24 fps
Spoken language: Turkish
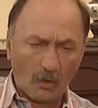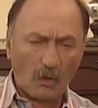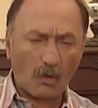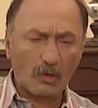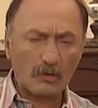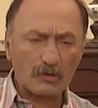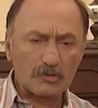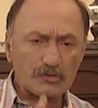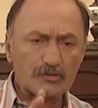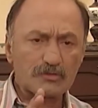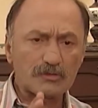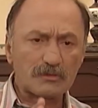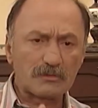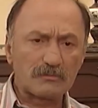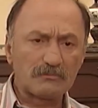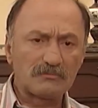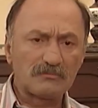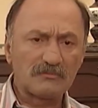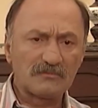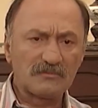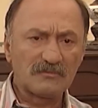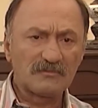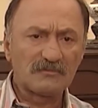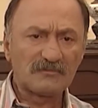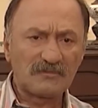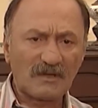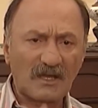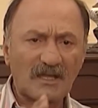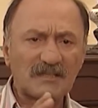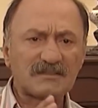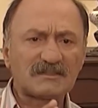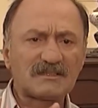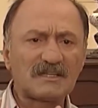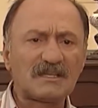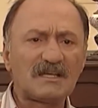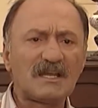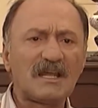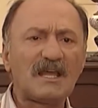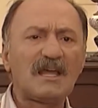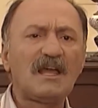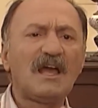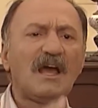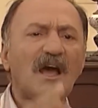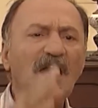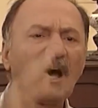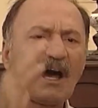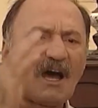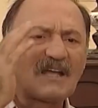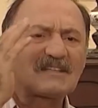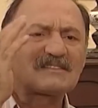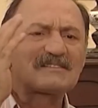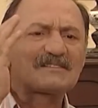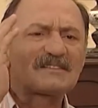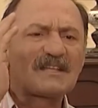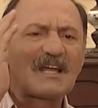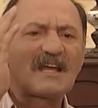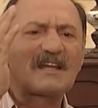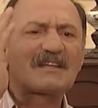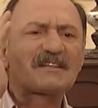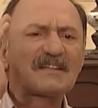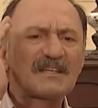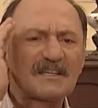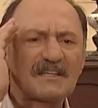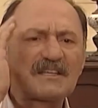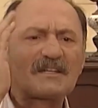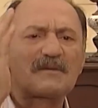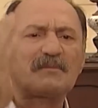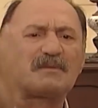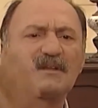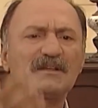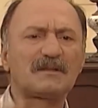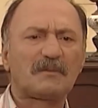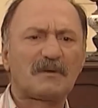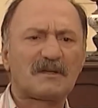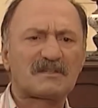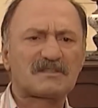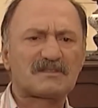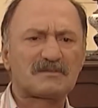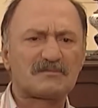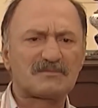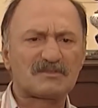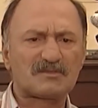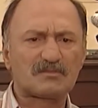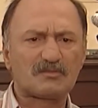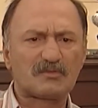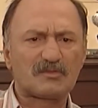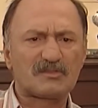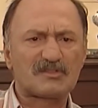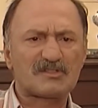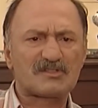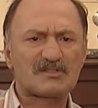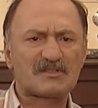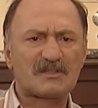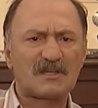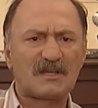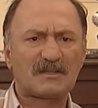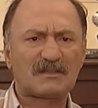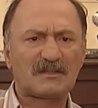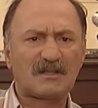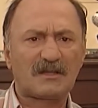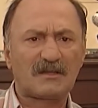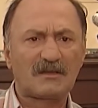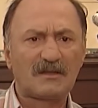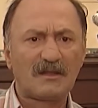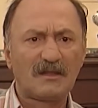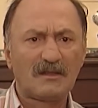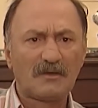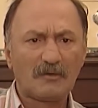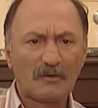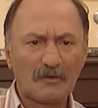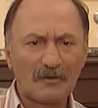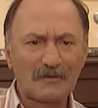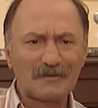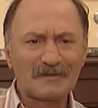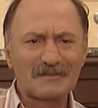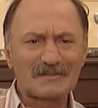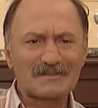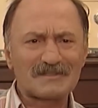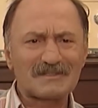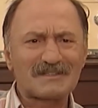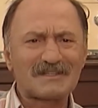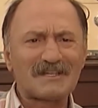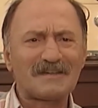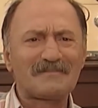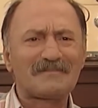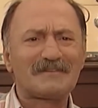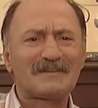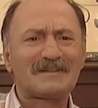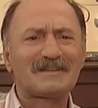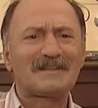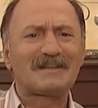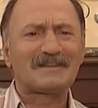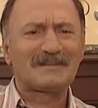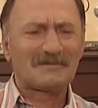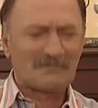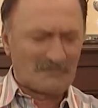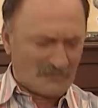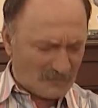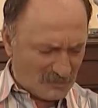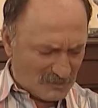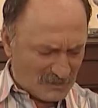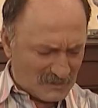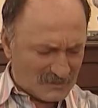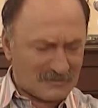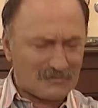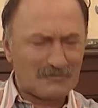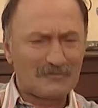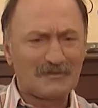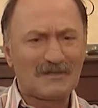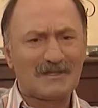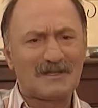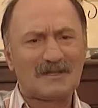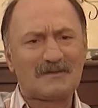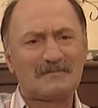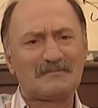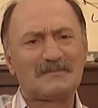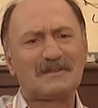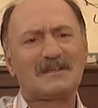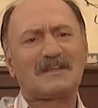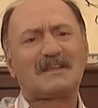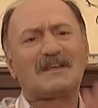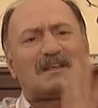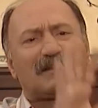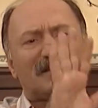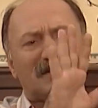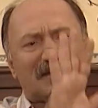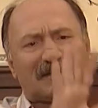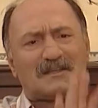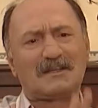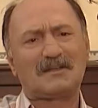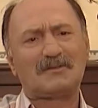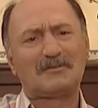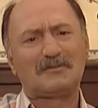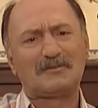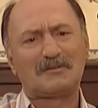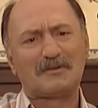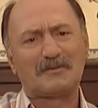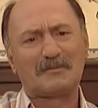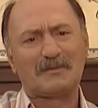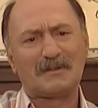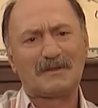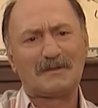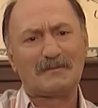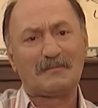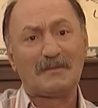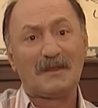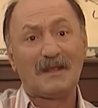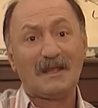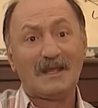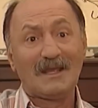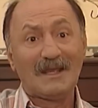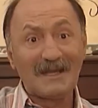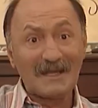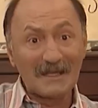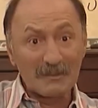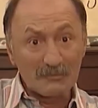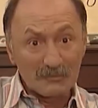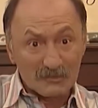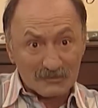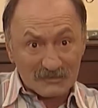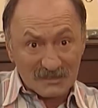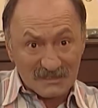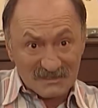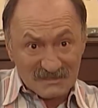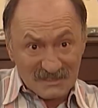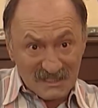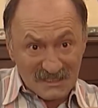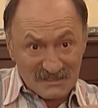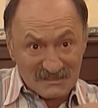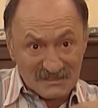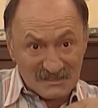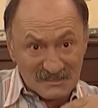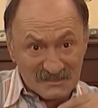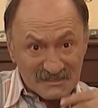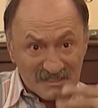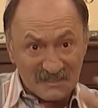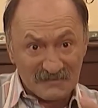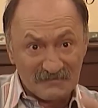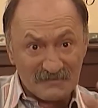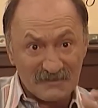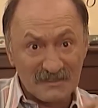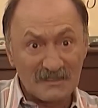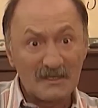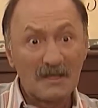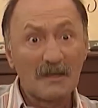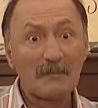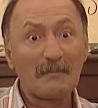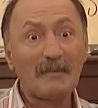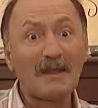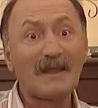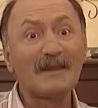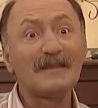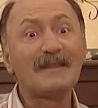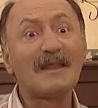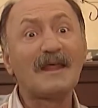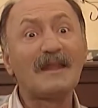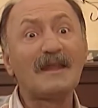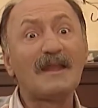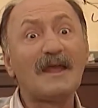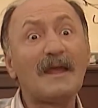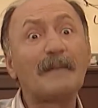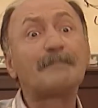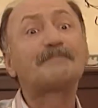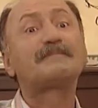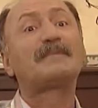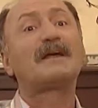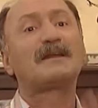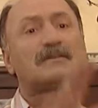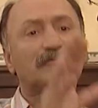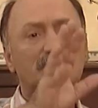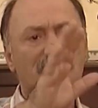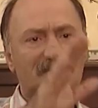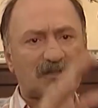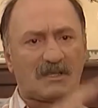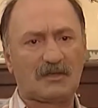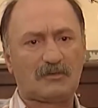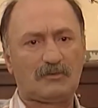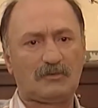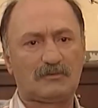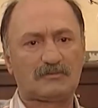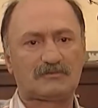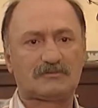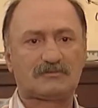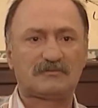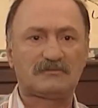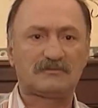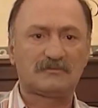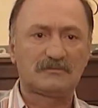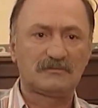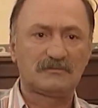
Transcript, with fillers: Konuşurum. Vaktiyle az derde girmedi başımız bu işlerden. Onun için kefil dedim böyle tüylerim diken diken olur benim. Hele müteselsil kefil benden hepten uzak olsun.